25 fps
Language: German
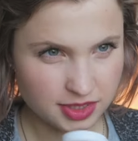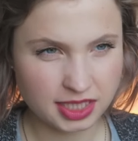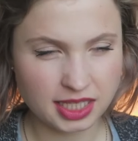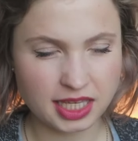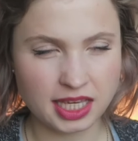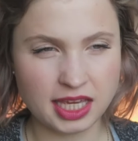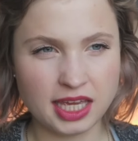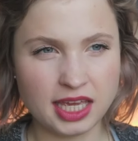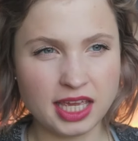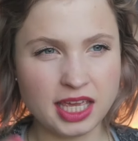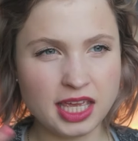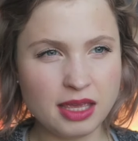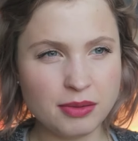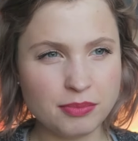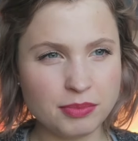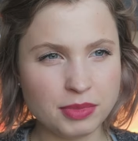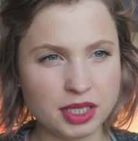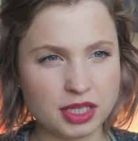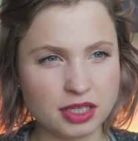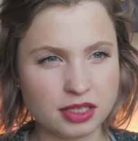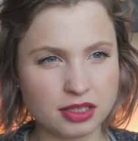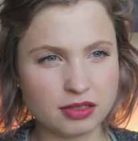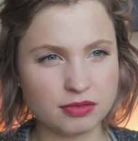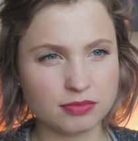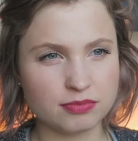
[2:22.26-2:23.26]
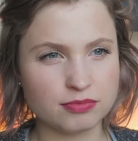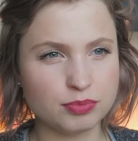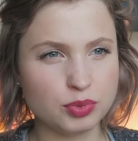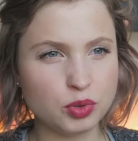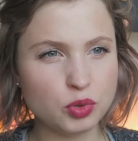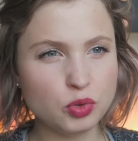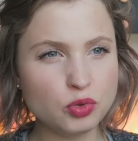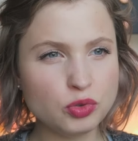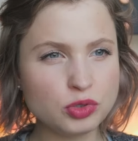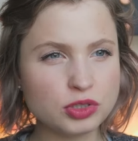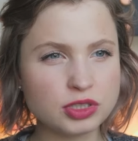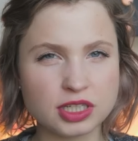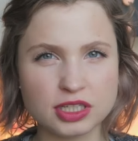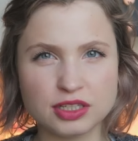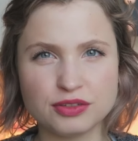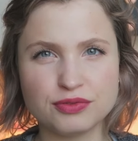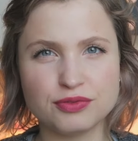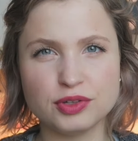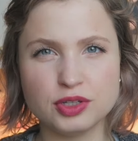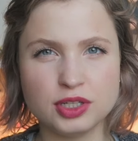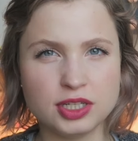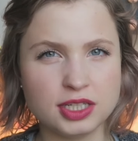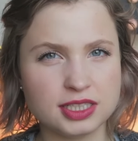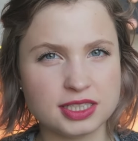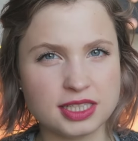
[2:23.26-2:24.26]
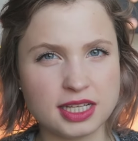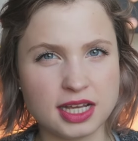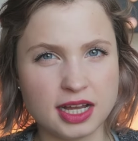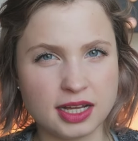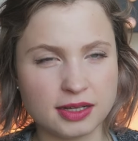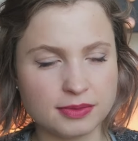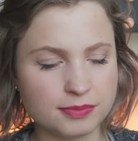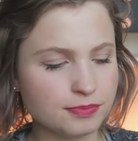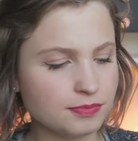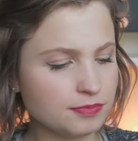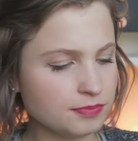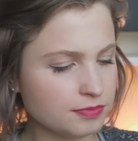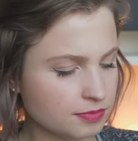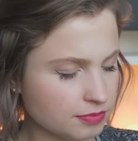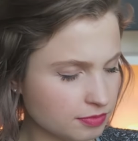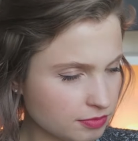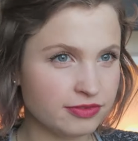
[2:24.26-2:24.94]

cremig, pudrig würde ich sagen.